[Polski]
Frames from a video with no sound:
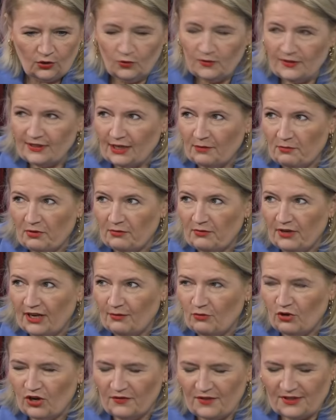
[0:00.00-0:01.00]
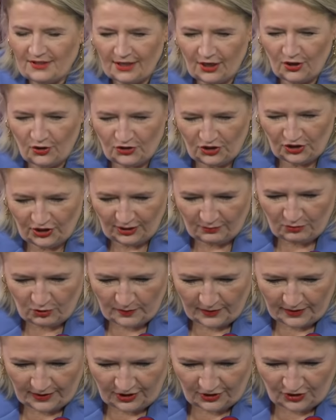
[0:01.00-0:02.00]
usta premiera Morawieckiego Morawieckiego. Dzień dobry,
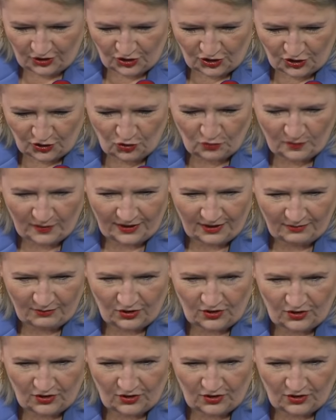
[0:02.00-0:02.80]
panie rzeczniku, dobry. panie